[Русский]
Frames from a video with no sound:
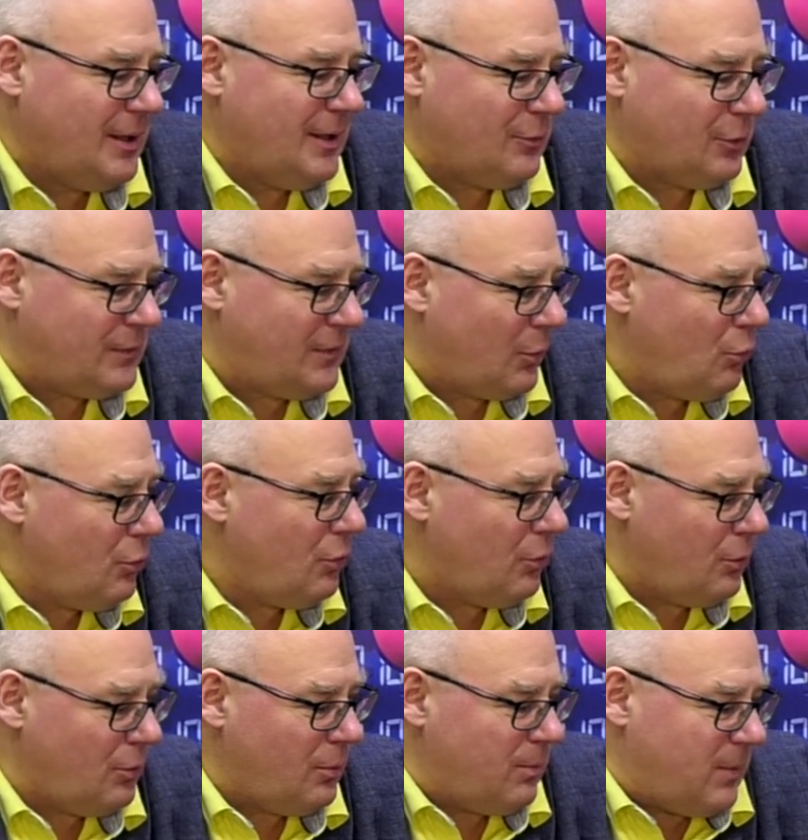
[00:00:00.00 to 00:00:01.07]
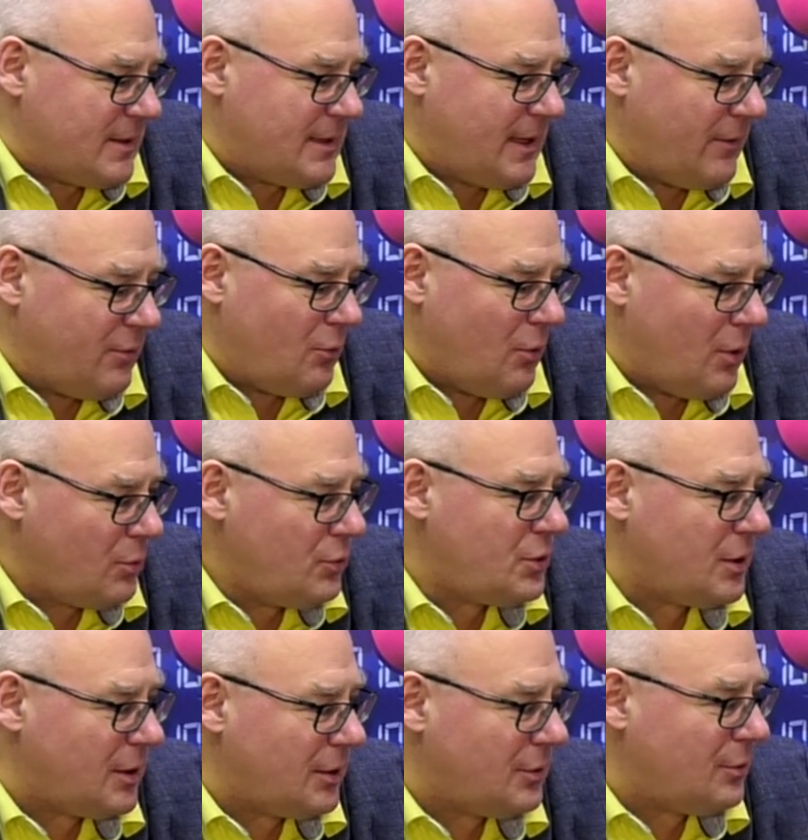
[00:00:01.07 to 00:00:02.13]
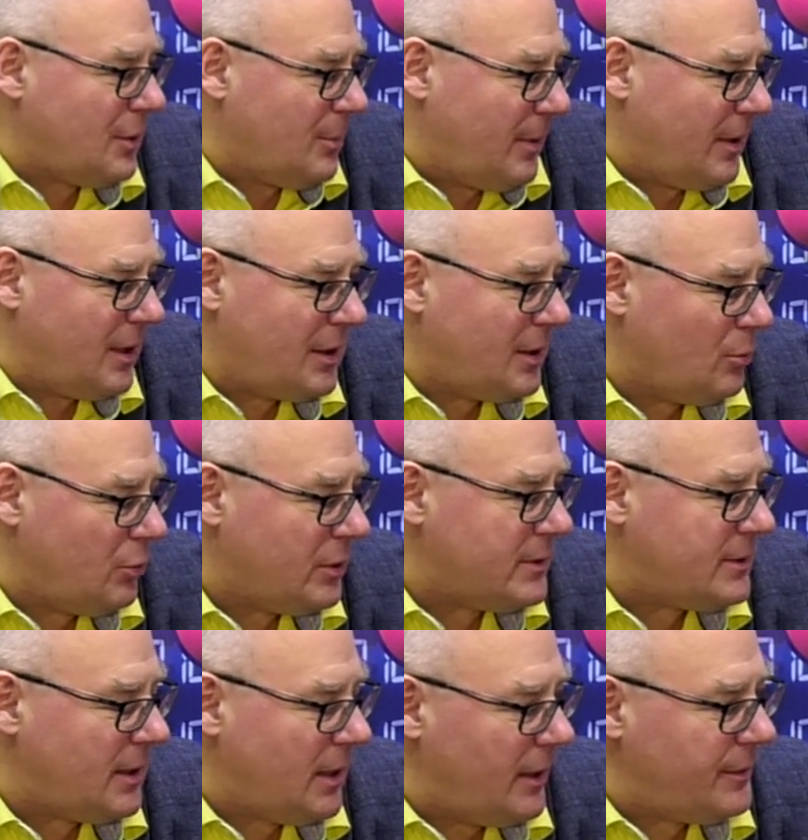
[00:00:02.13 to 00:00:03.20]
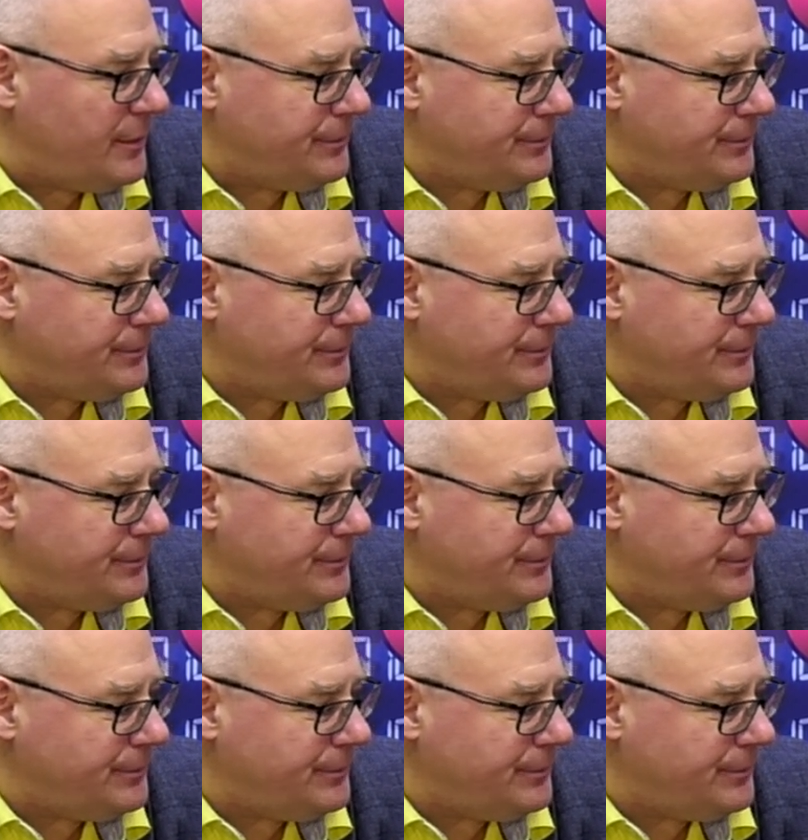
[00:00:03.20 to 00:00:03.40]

вот такую поставку оружия, которое, понятно, будет стрелять.